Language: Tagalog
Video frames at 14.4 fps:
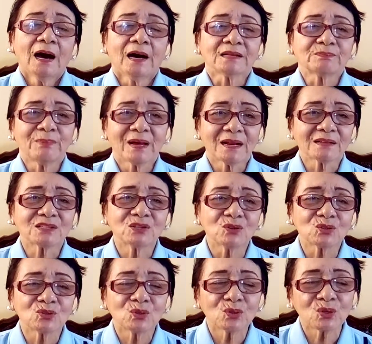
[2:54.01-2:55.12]
At parang
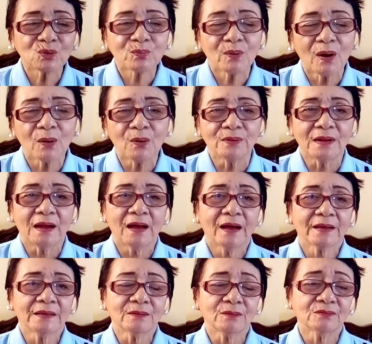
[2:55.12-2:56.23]
sinusurot po ako ng
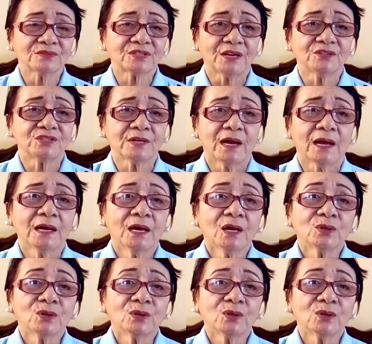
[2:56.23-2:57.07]
aking konsensya.